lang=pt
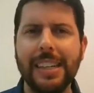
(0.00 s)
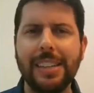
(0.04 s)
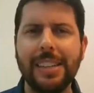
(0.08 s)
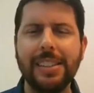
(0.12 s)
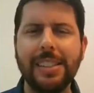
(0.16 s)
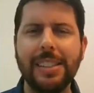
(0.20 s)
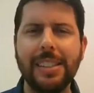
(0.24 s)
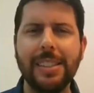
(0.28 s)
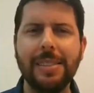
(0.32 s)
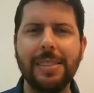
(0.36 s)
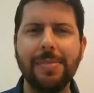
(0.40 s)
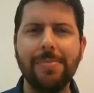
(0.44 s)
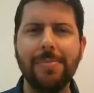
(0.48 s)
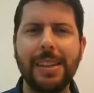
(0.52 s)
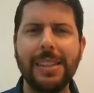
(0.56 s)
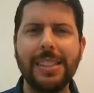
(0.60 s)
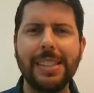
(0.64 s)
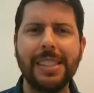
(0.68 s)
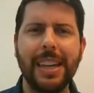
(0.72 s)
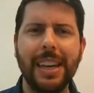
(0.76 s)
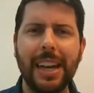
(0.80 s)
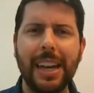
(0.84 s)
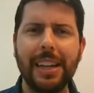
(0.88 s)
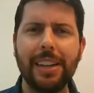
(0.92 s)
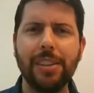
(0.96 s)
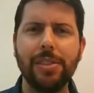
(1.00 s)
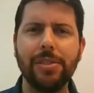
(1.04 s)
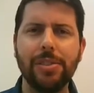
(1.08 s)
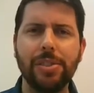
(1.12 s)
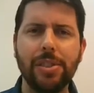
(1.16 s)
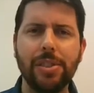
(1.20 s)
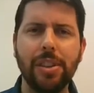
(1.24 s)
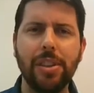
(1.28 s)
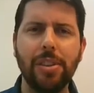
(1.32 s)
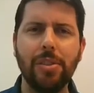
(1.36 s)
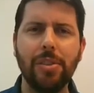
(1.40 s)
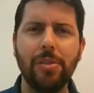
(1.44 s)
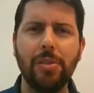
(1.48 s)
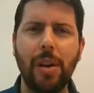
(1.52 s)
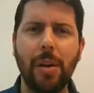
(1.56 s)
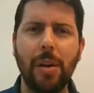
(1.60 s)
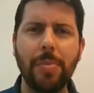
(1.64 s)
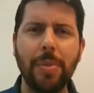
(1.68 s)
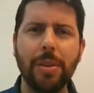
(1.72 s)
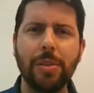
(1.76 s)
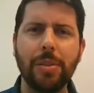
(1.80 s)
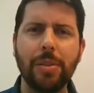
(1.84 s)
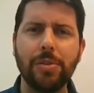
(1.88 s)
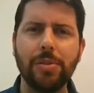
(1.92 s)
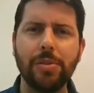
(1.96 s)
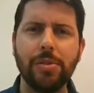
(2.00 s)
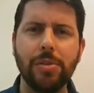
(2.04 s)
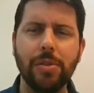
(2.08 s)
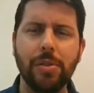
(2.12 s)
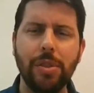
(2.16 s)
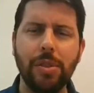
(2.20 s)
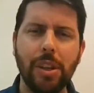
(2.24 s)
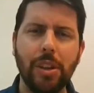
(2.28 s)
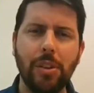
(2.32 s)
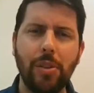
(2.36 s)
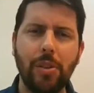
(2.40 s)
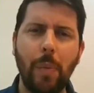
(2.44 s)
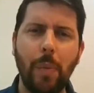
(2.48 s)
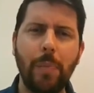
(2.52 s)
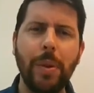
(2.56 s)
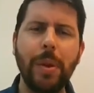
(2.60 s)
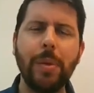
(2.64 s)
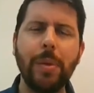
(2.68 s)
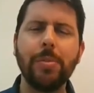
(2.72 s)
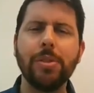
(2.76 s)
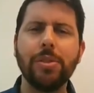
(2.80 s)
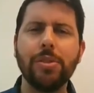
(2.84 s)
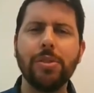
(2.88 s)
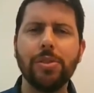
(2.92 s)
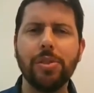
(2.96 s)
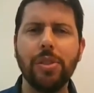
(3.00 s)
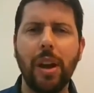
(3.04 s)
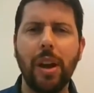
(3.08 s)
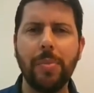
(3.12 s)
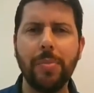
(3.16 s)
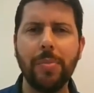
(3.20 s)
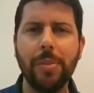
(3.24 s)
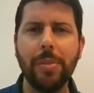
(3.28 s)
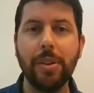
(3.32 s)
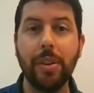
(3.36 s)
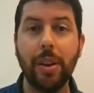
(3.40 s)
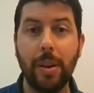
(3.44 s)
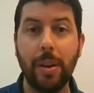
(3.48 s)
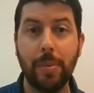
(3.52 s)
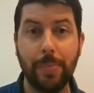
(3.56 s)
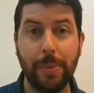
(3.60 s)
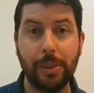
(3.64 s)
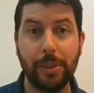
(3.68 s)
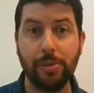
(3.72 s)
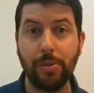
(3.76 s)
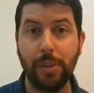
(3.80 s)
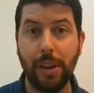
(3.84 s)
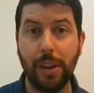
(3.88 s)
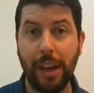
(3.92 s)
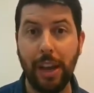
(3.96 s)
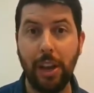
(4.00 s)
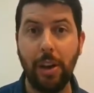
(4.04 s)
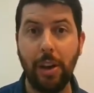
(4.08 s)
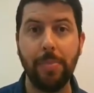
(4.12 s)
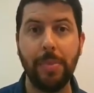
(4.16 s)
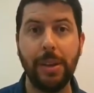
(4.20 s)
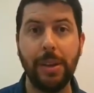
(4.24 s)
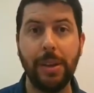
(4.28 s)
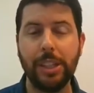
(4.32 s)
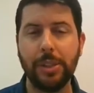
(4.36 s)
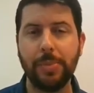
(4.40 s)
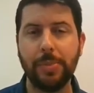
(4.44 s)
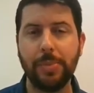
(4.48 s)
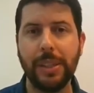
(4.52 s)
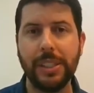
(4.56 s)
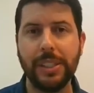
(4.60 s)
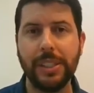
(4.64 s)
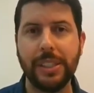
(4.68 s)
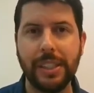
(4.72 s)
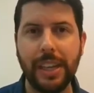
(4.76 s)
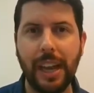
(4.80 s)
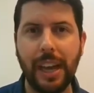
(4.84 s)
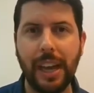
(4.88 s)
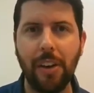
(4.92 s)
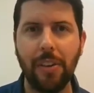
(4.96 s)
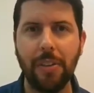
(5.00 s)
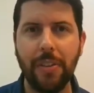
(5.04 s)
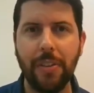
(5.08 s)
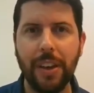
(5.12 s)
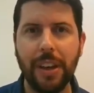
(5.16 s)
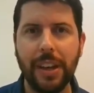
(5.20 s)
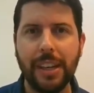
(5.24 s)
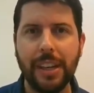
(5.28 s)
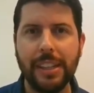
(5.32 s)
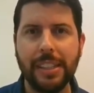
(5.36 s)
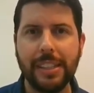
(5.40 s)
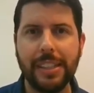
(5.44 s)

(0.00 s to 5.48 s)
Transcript: Diz assim, mas será que o seu amigo, o, o, primo do seu amigo era uma pessoa realmente especial?